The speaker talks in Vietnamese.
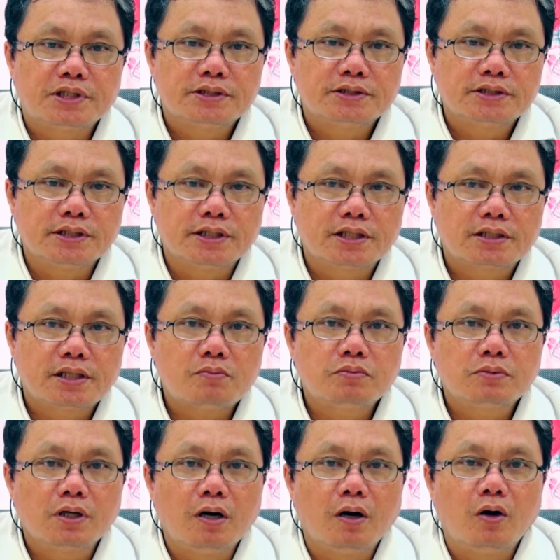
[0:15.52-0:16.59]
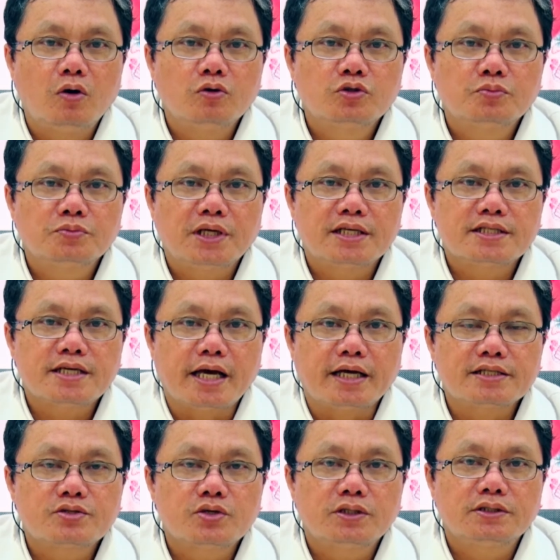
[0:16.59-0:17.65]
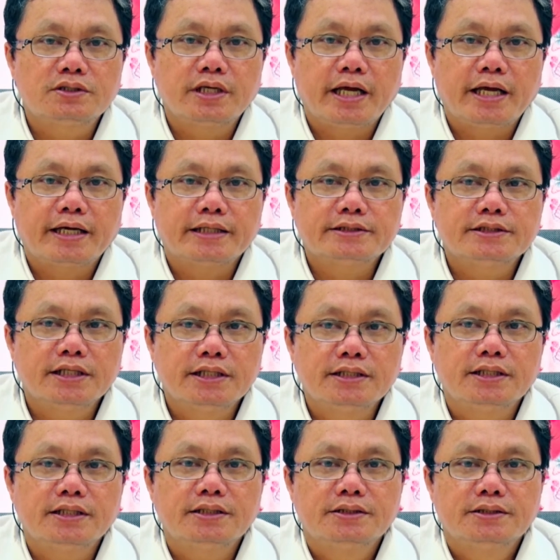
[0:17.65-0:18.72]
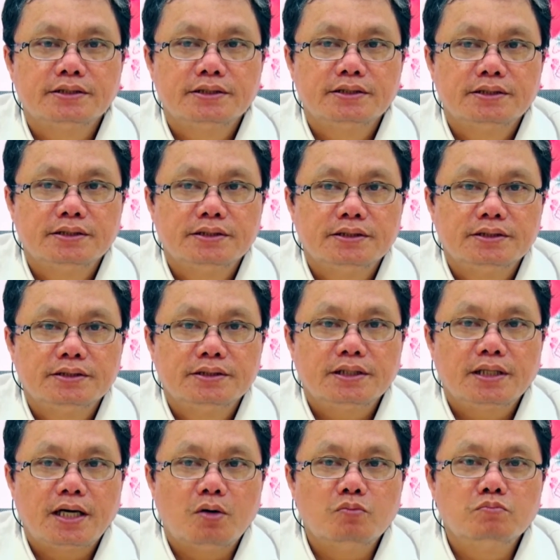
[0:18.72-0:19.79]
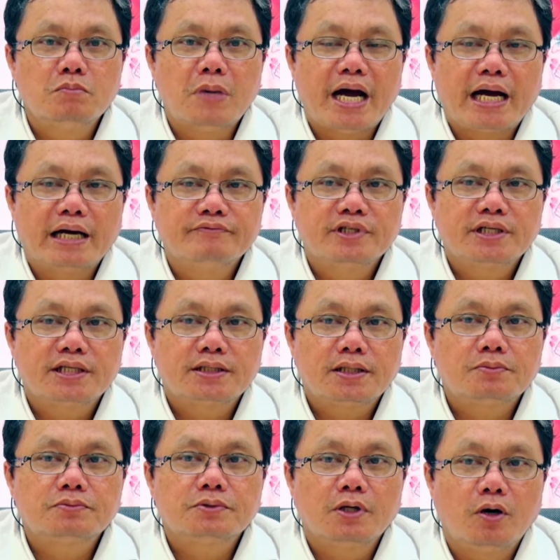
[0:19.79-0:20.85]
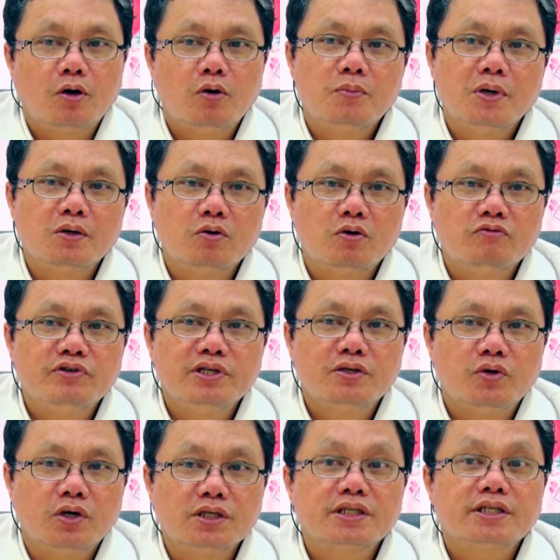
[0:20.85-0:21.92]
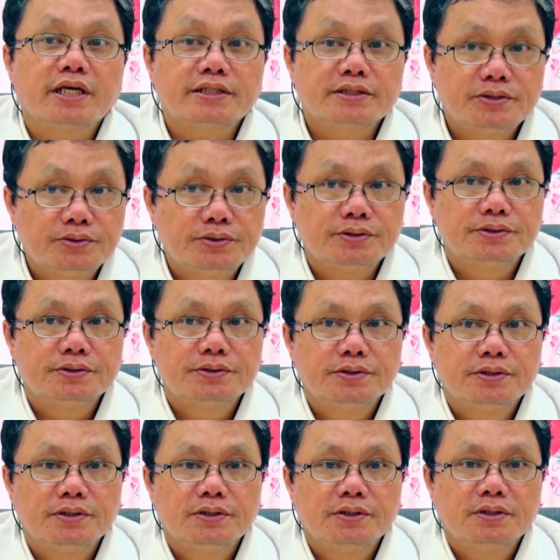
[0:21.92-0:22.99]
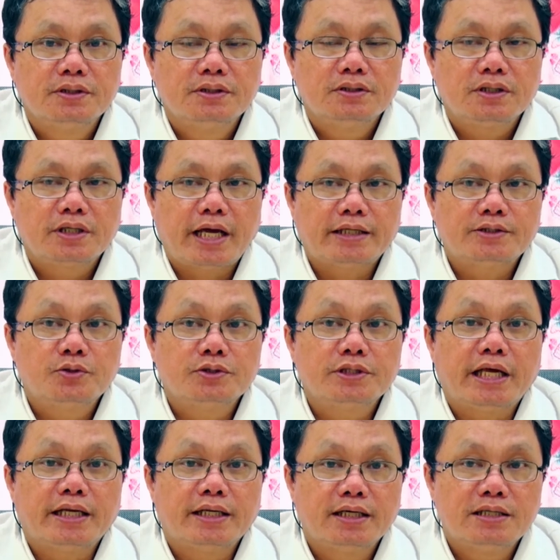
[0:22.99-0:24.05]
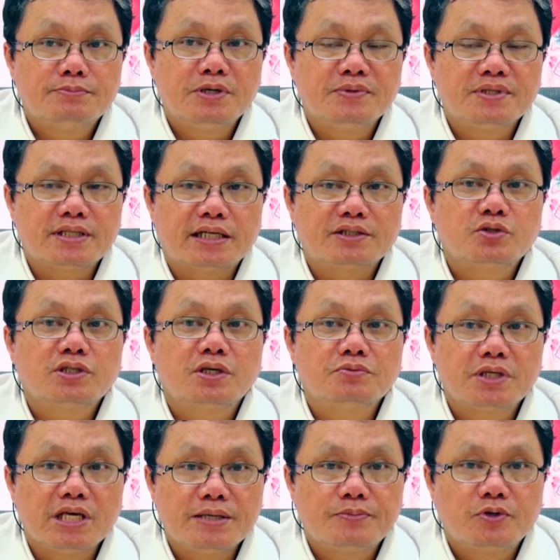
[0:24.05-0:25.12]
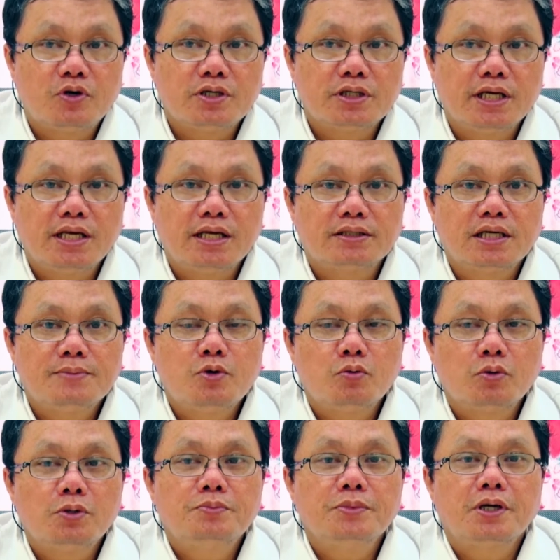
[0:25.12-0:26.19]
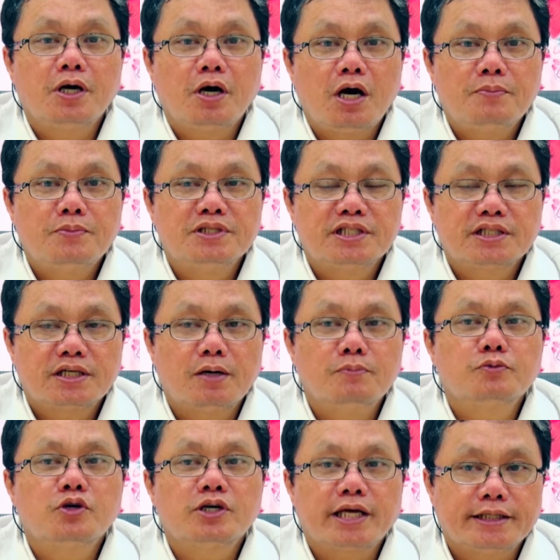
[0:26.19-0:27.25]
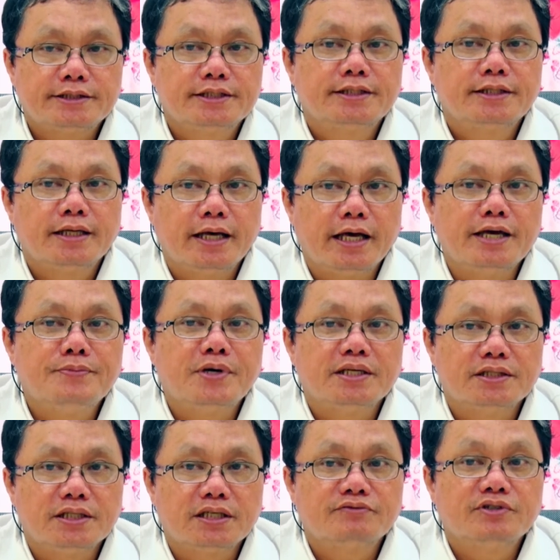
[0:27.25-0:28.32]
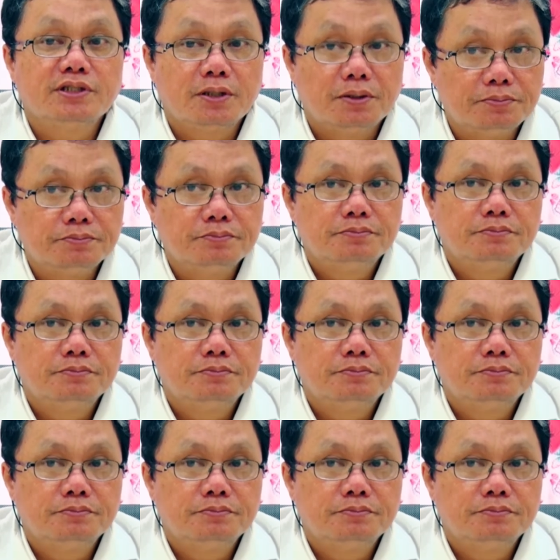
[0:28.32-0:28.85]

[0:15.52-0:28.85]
á, thì cái tốc độ chúng ta sản xuất ra kháng sinh á, nó không bằng với cái tốc độ mà của vi khuẩn nó kháng thuốc nó kháng thuốc nhanh hơn mà mình sản xuất không kịp có nghĩa là tới một lúc nào đó mình sẽ không có kháng sinh để mà diệt vi trùng